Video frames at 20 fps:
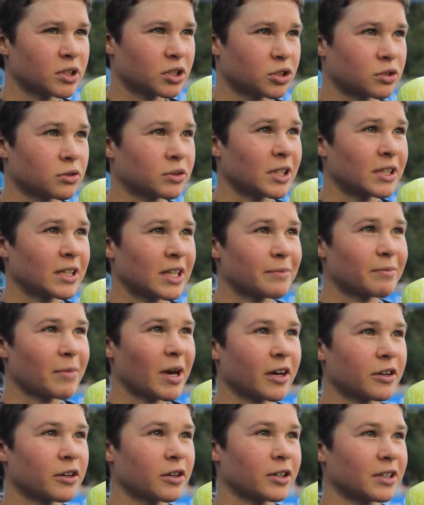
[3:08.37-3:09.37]
Ich studiere
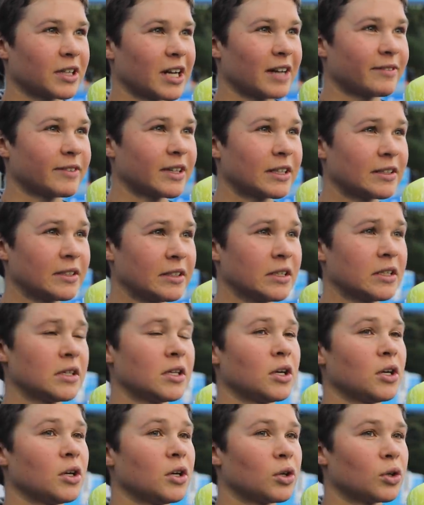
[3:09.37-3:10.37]
nebenbei noch in Harvard
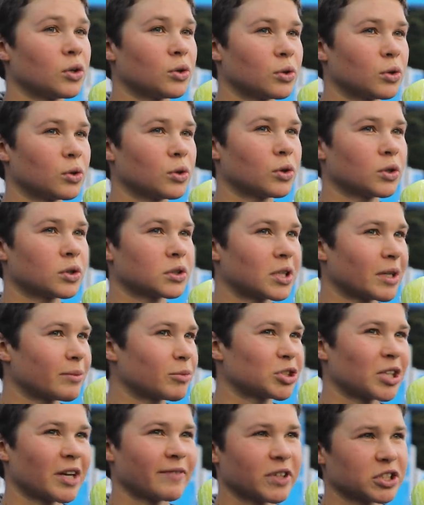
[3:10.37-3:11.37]
und da
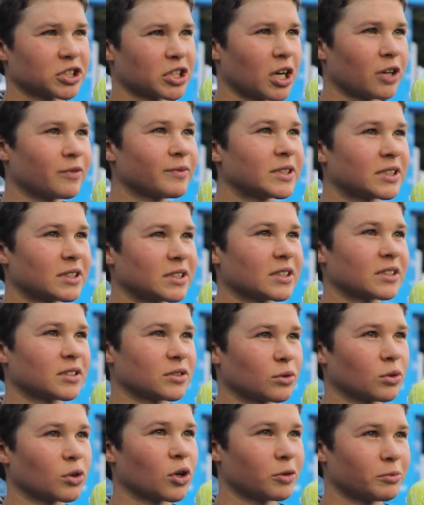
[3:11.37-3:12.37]
muss ich einfach schauen, wie sich das
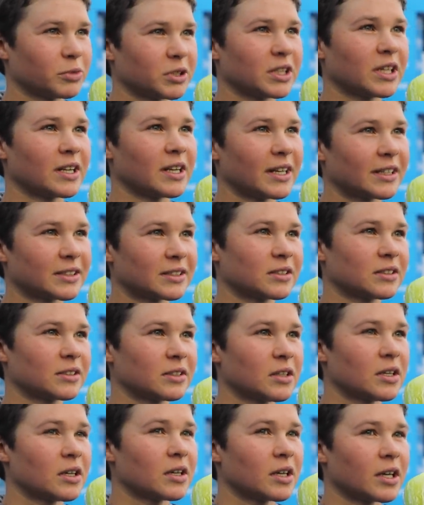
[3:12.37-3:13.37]
so kombinieren lässt.